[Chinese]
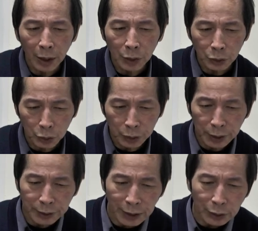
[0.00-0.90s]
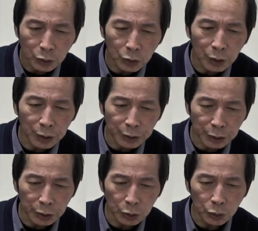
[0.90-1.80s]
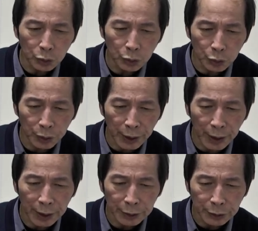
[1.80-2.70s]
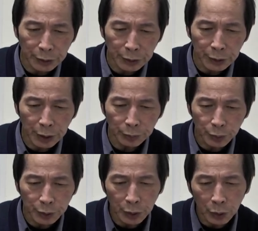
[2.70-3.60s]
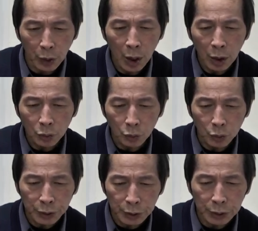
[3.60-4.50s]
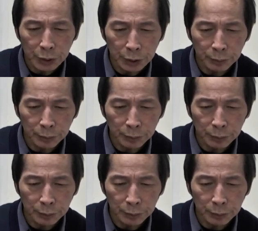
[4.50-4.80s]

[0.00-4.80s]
汝等善说，实如所言。世间不久，无智